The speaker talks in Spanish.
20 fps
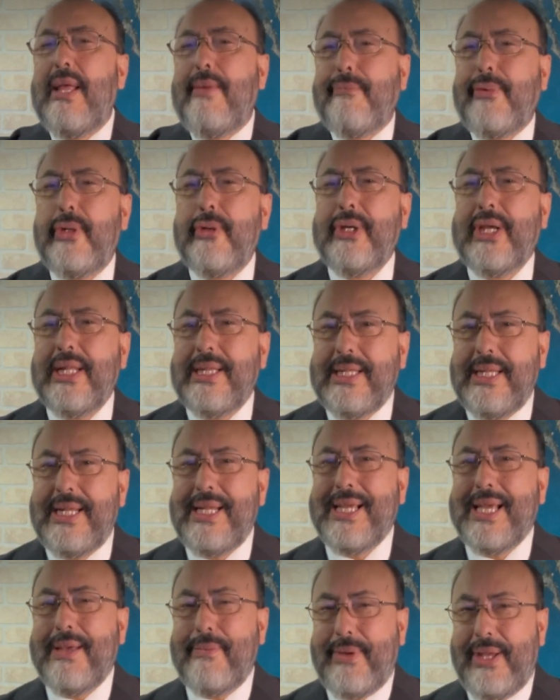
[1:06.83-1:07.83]
pero que
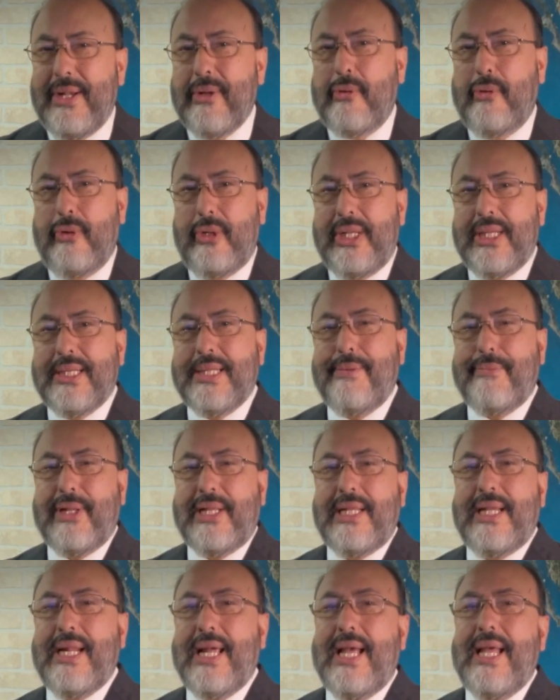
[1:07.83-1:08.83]
tiene que ver con esta
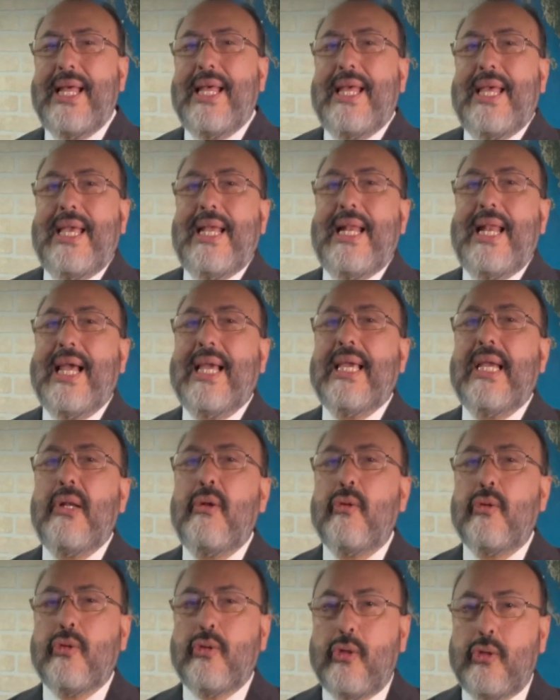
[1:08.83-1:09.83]
manera en la que
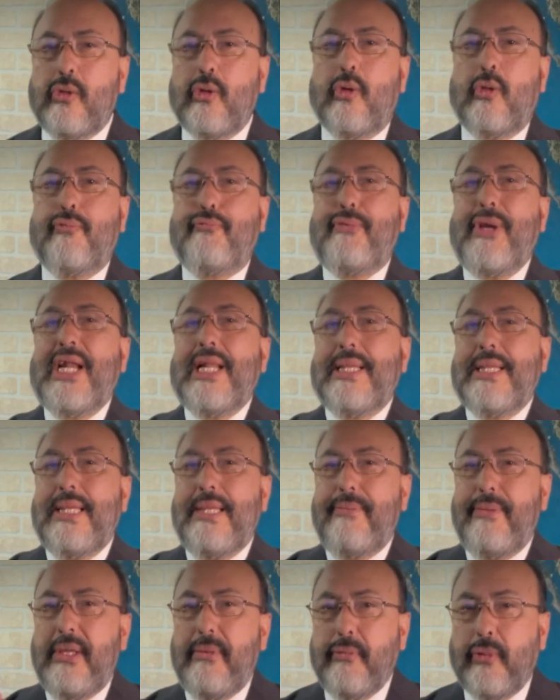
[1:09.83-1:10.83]
nosotros
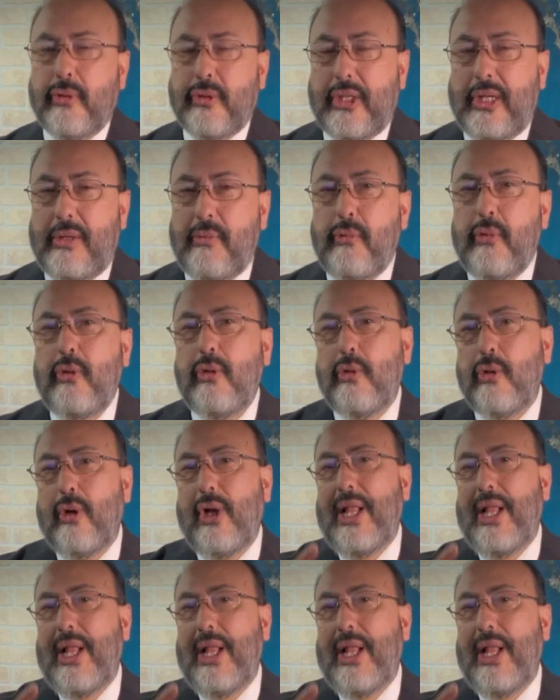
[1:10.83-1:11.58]
percibimos el mundo